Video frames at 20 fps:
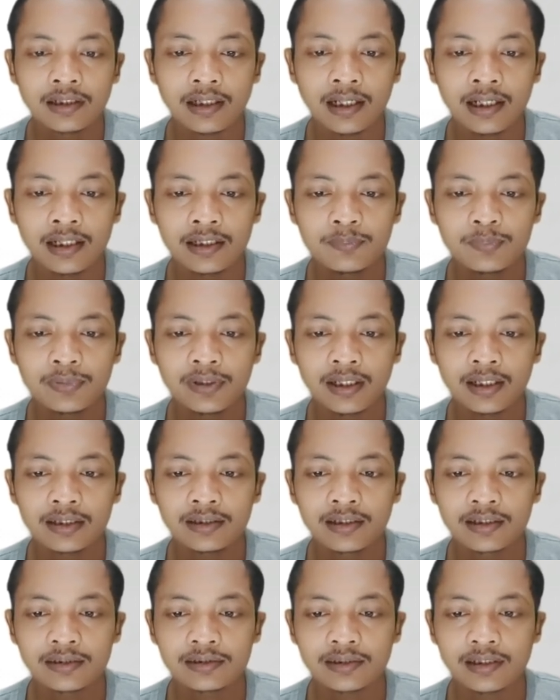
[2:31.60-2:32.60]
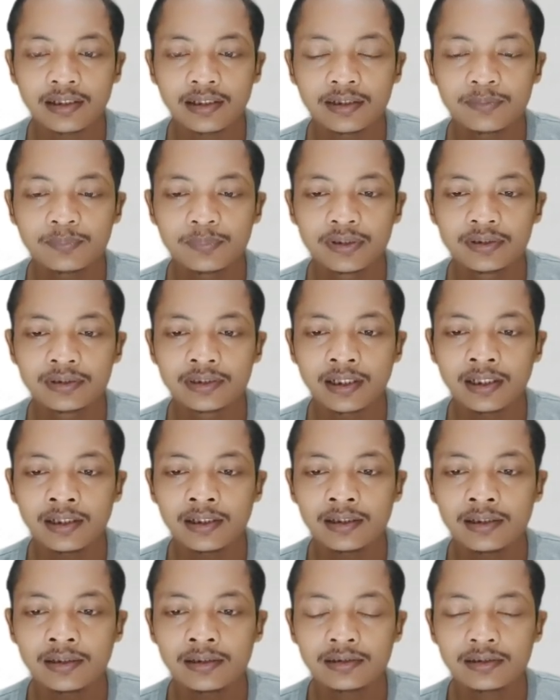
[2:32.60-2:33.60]
IP address
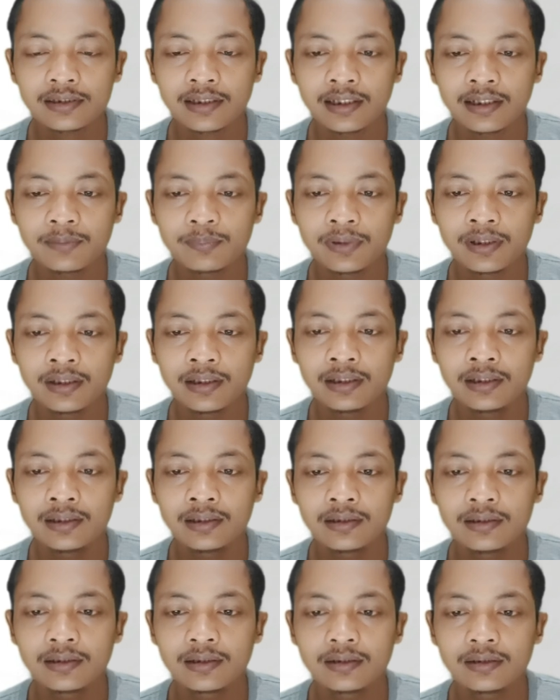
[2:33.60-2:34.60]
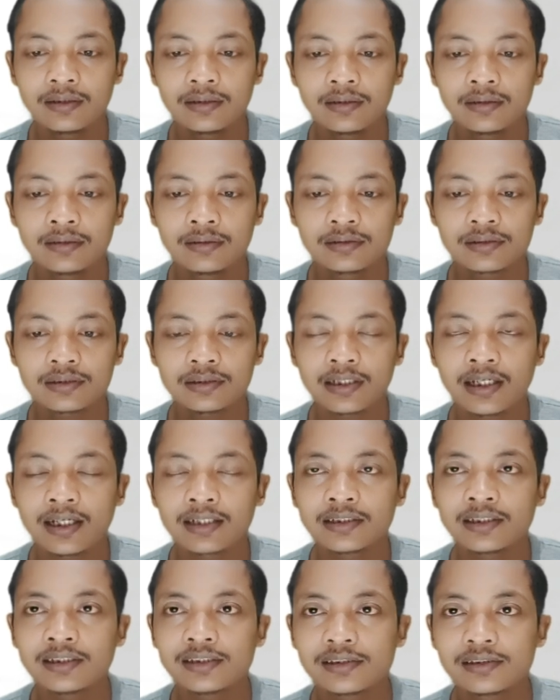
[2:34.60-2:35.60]
table-nya saya pilih
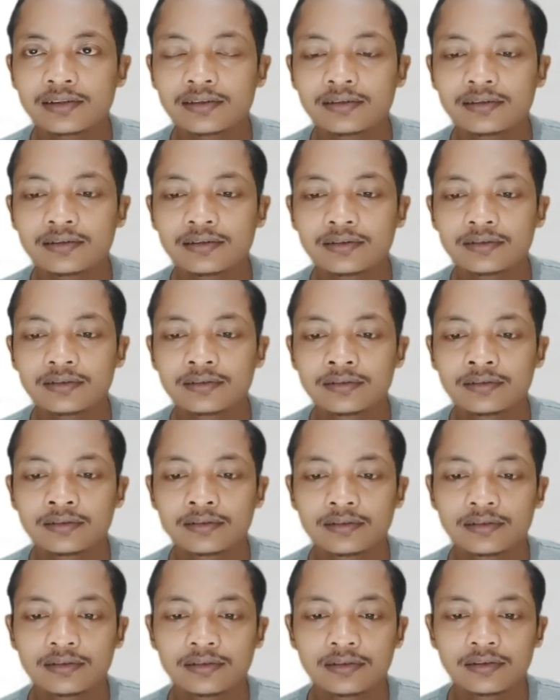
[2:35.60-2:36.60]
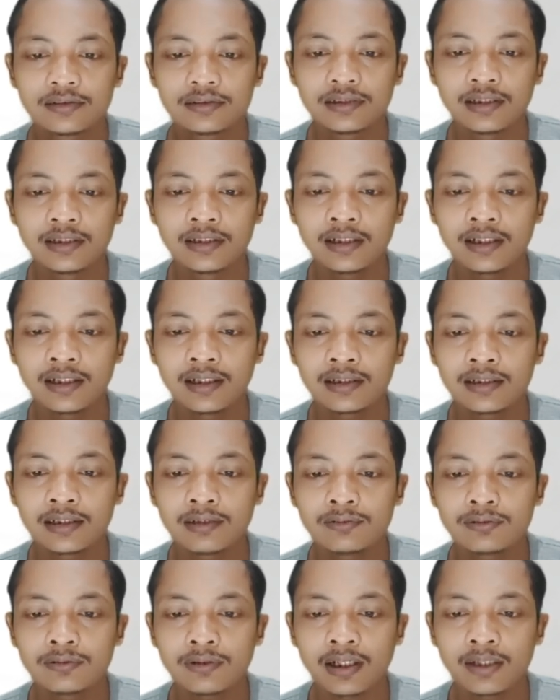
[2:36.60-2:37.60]
statis sehingga nanti
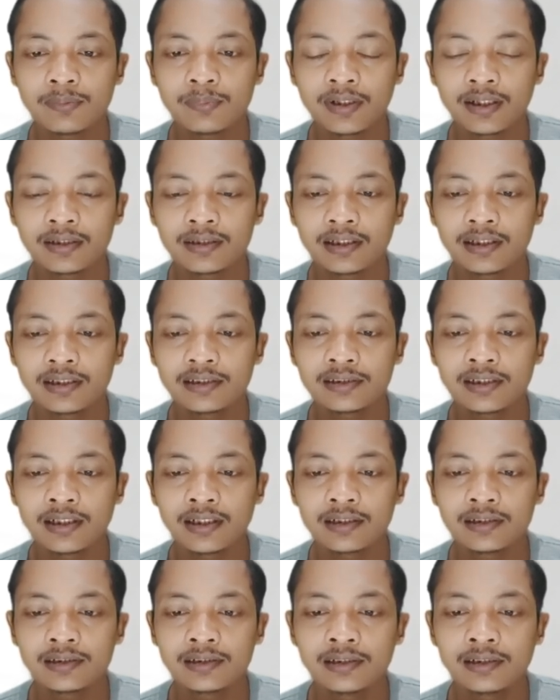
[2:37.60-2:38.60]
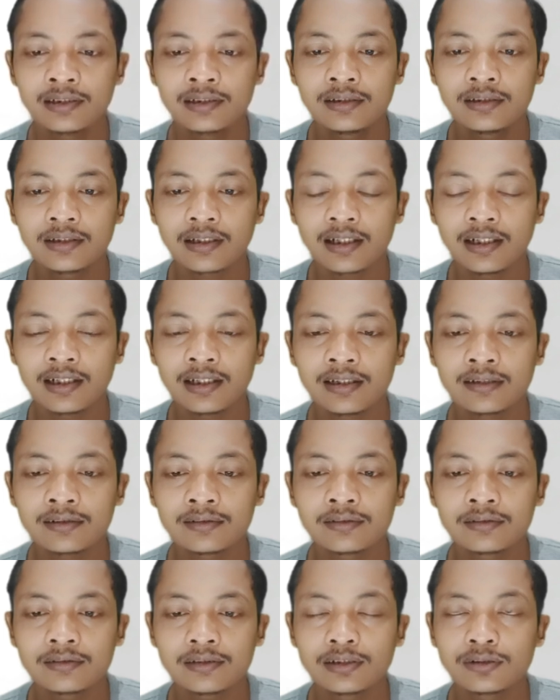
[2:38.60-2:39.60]
untuk IP address-nya ini kalian
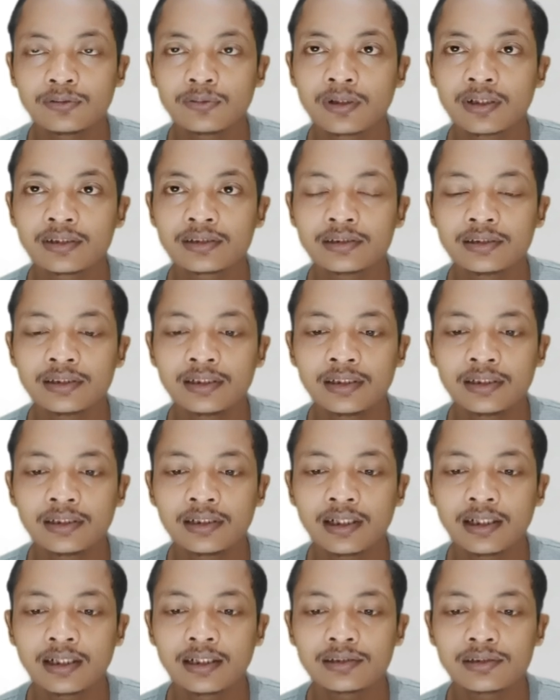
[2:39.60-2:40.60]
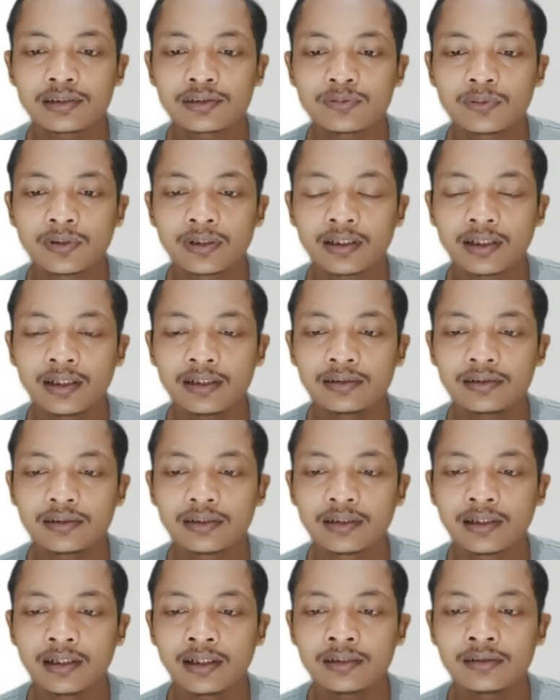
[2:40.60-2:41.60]
tentukan sendiri kalian sesuaikan
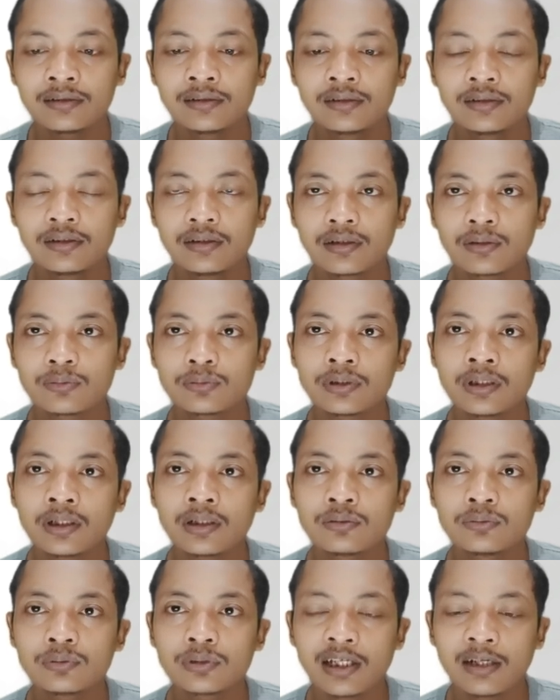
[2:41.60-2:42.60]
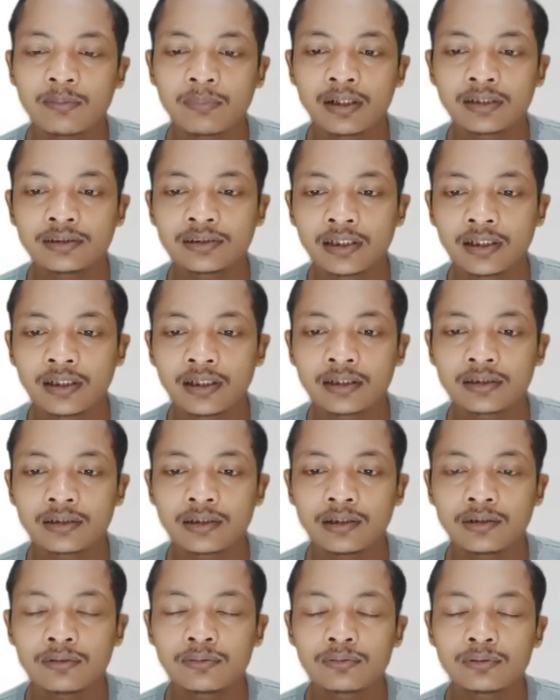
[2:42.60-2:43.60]
dengan router utamanya
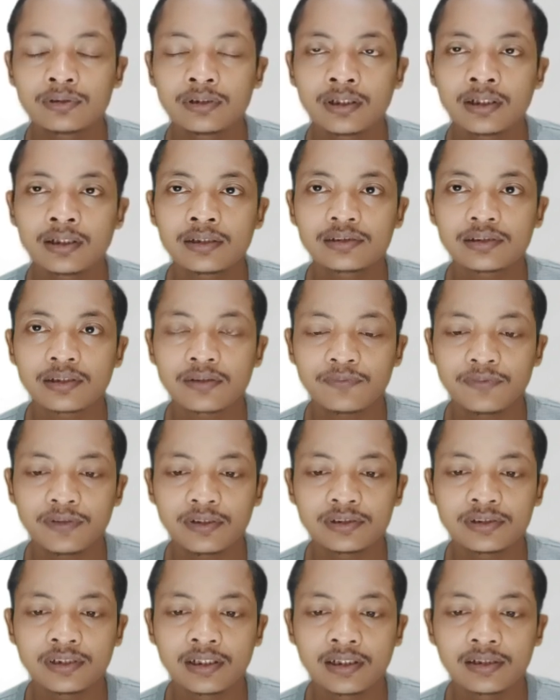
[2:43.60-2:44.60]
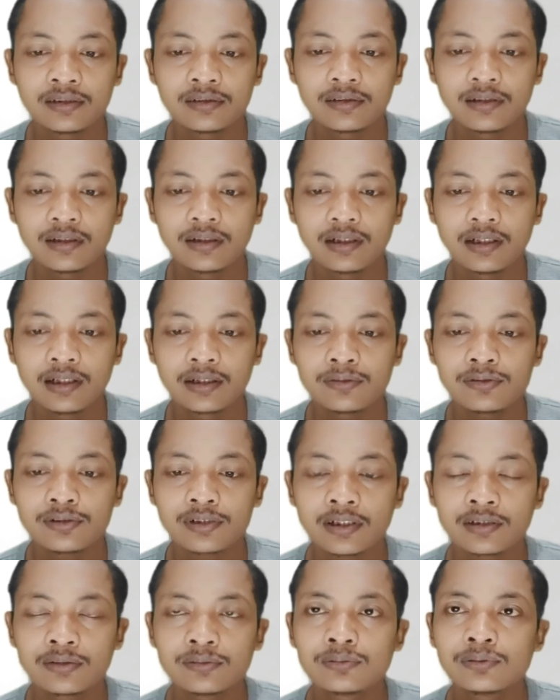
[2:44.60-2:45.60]
atau router servernya harus
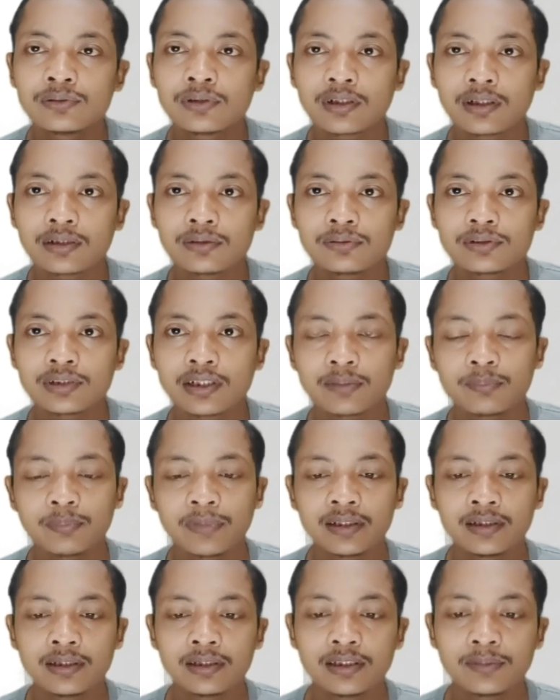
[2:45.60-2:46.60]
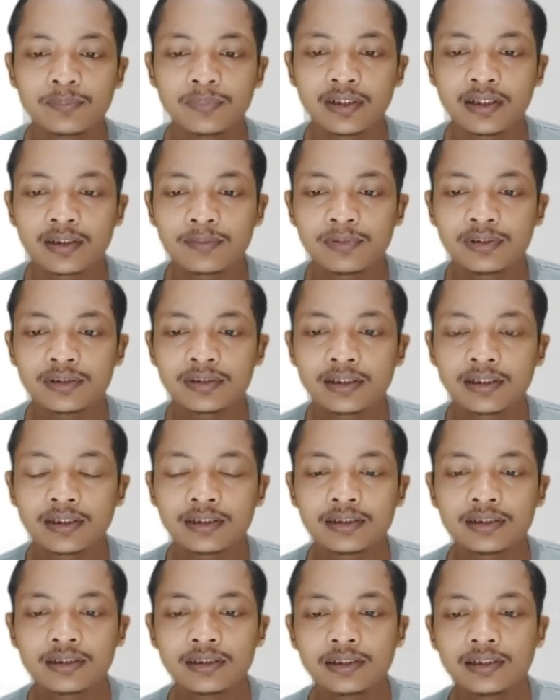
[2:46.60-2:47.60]
satu satu segmen nanti biar bisa
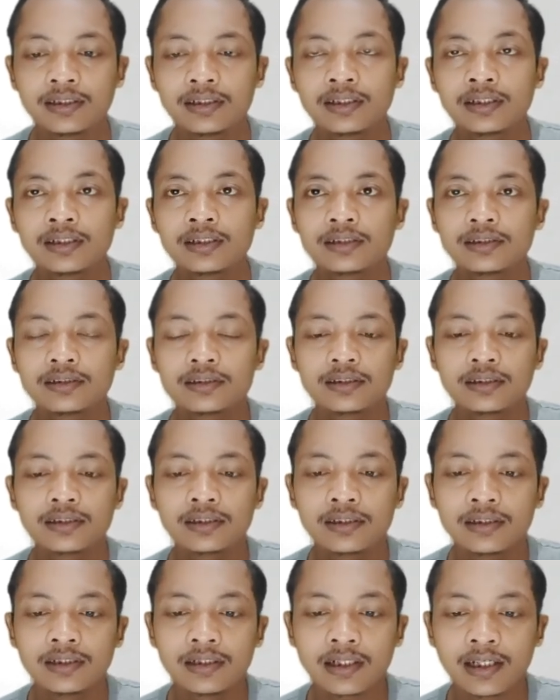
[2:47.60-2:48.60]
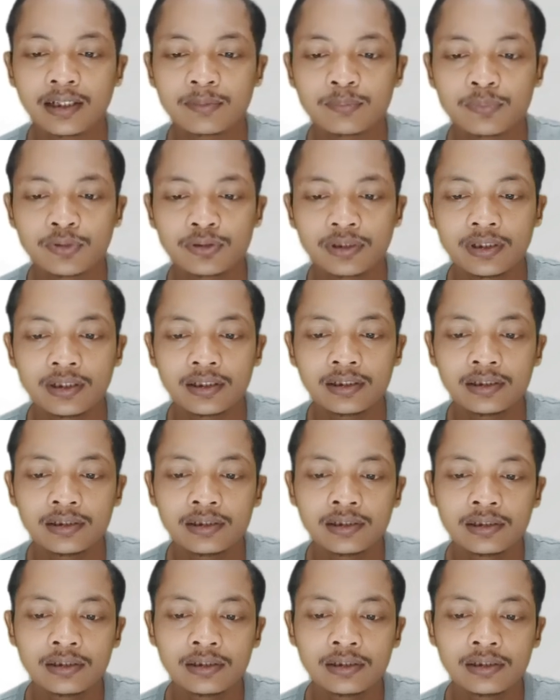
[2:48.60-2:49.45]
nanti di di remote dari